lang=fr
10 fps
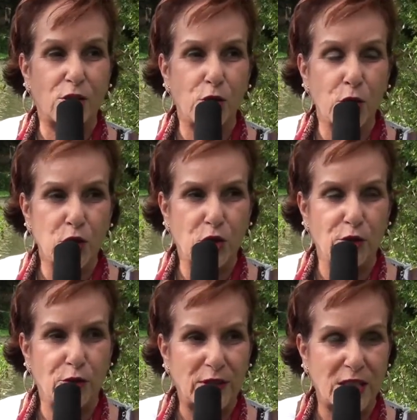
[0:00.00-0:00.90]
yeux de
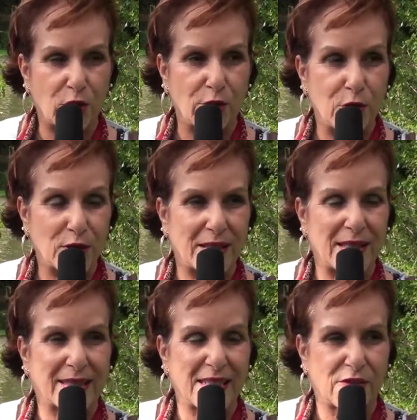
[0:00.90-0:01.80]
chevaux, des chevaux qui
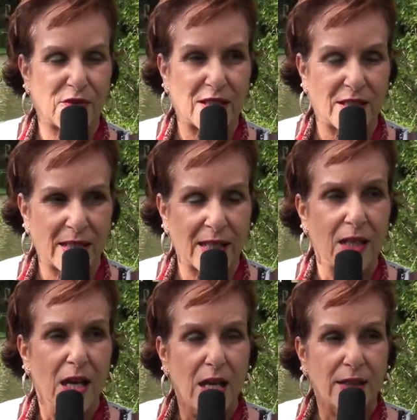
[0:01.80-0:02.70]
étaient très difficiles,
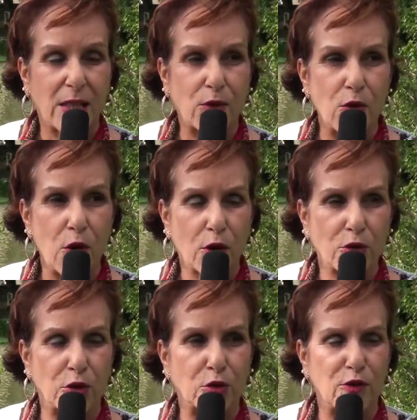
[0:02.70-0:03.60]
des couleurs que
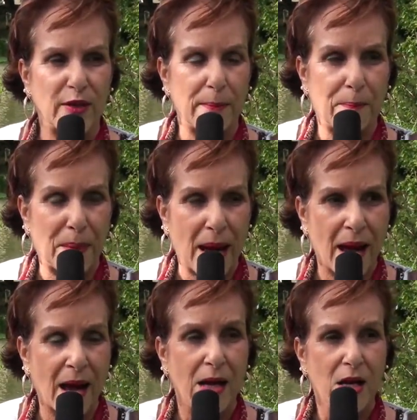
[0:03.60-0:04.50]
je ne trouvais
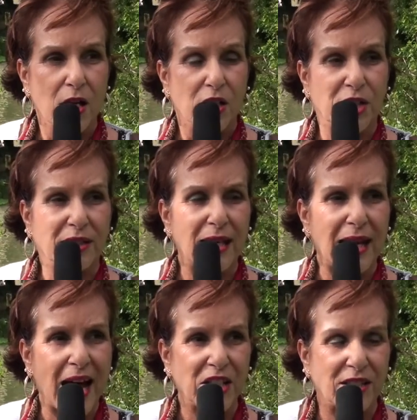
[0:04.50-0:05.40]
pas. J'étais
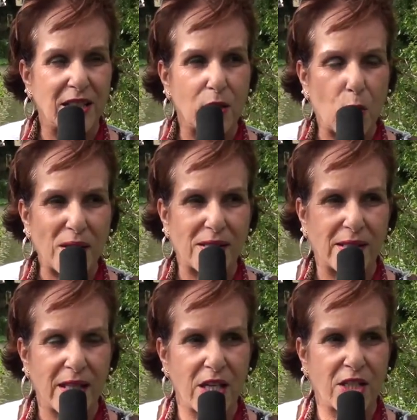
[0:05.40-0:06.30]
là, j'étais
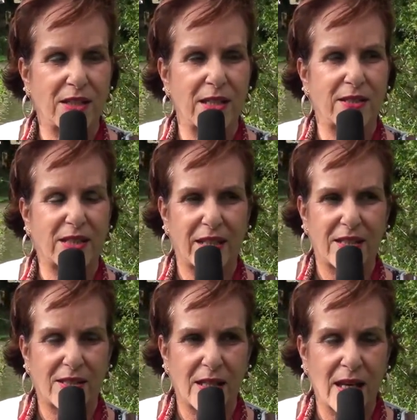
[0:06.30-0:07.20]
angoissée, j'étais
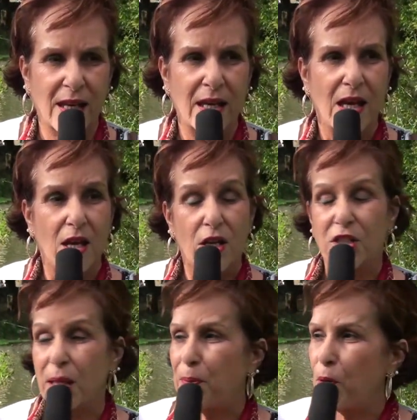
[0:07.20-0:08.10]
stressée.
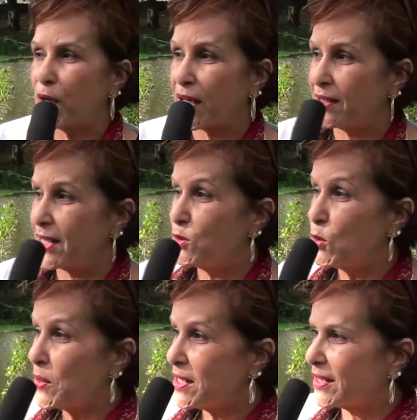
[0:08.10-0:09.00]
J'ai pleuré des
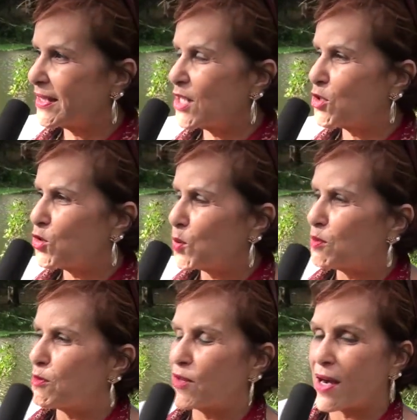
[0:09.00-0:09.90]
nuits et des jours
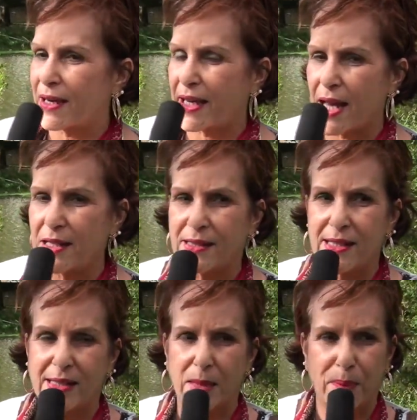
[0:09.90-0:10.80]
pour pouvoir
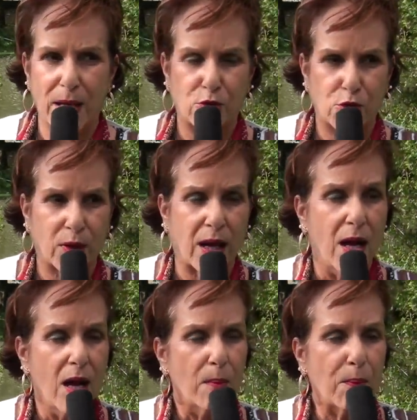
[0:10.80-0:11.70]
réaliser cette peinture-là.
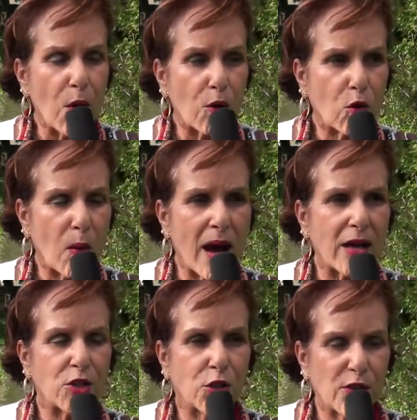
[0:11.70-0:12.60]
Pourquoi
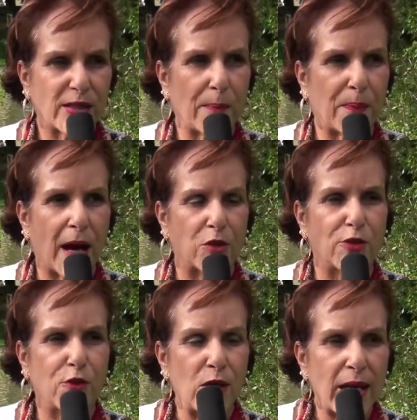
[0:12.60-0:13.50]
Je ne sais pas. Je
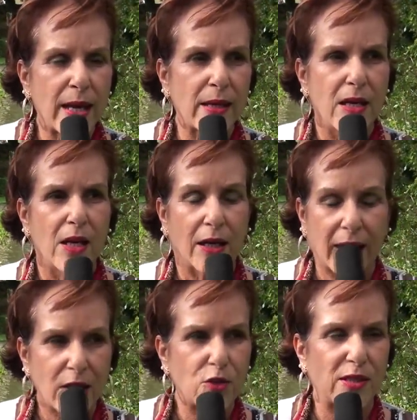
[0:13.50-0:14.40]
voulais
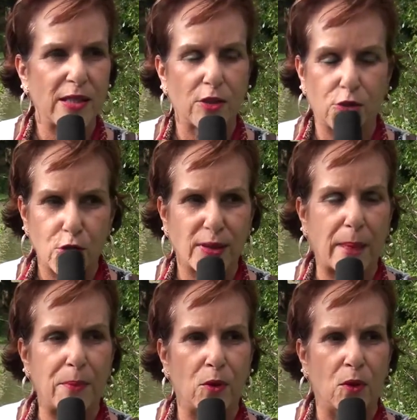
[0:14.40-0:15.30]
réussir ce
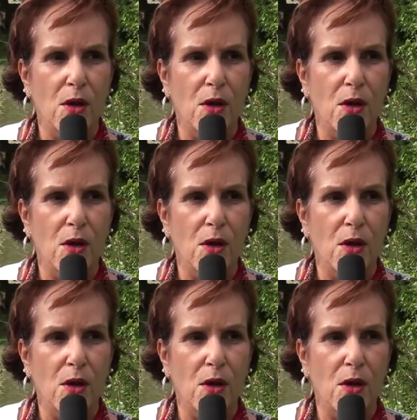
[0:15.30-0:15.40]
tableau.